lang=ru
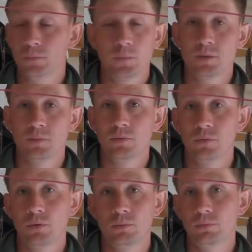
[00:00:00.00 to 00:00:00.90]
с
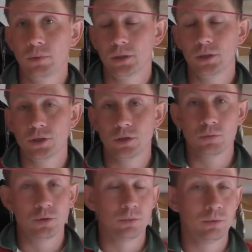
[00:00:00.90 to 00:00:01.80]
пивком. Отлично
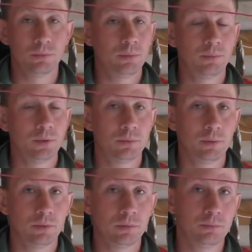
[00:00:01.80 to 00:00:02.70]
можно будет попить
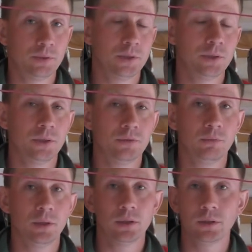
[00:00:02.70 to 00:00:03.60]
потом, посидеть в
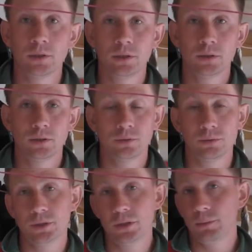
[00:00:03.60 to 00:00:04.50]
бане с
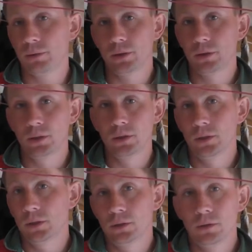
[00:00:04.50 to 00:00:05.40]
друзьями.
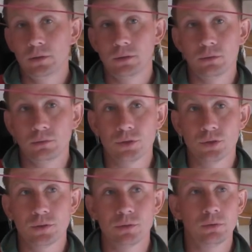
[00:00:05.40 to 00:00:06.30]
Это лучше
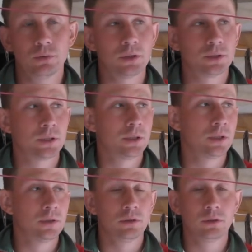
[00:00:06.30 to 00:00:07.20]
всего.
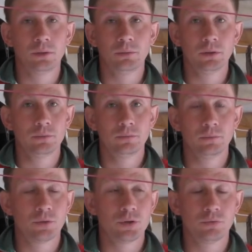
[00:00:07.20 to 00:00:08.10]
Донская рыба
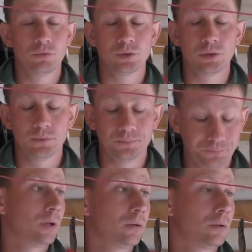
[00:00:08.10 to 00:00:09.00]
очень вкусная.
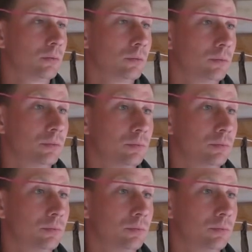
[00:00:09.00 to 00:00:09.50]
Это вот